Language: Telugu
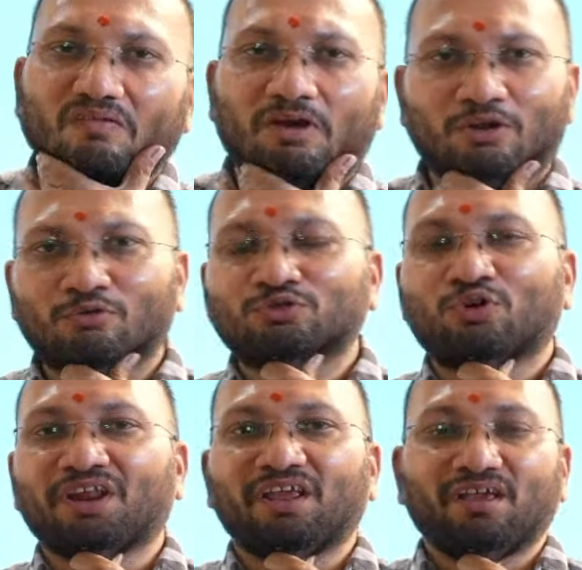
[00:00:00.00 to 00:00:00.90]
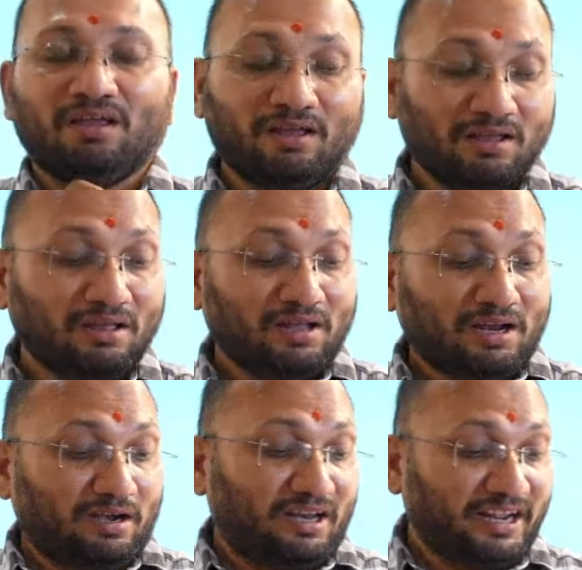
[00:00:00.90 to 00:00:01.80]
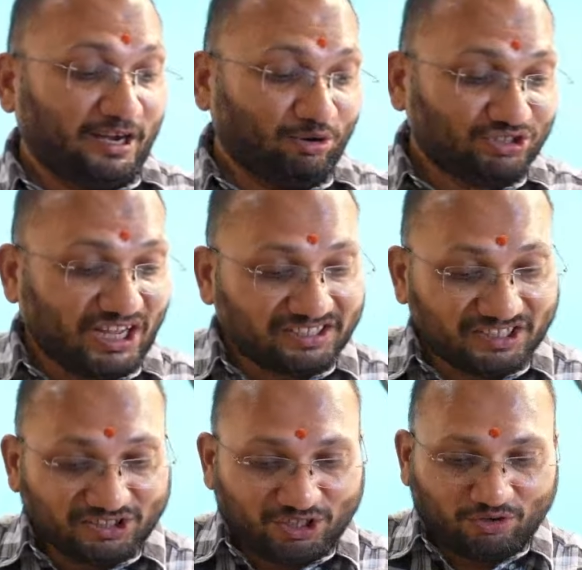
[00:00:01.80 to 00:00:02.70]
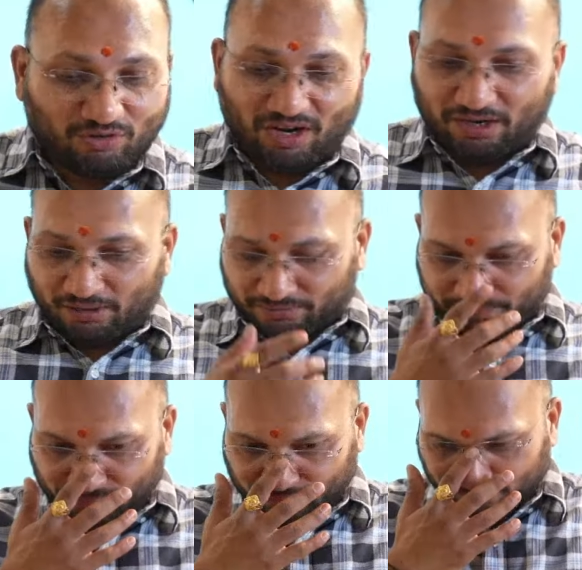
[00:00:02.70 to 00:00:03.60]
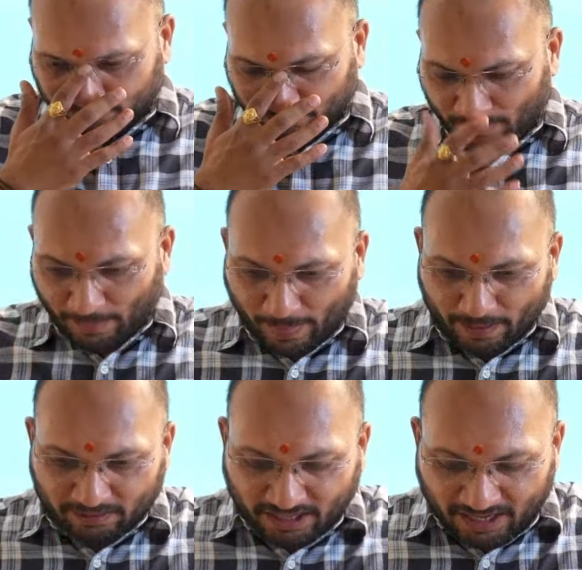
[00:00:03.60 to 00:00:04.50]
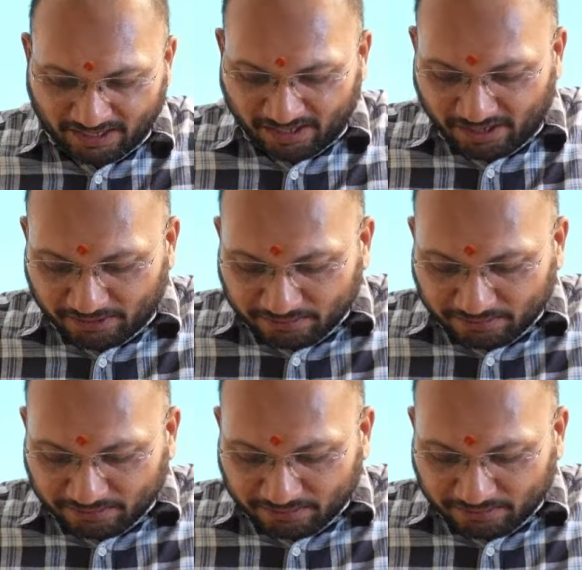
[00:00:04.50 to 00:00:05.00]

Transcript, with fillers: వాళ్ళు కూర్చొని టికెట్లు చర్చించిండ్రు అని అంటారు దానికి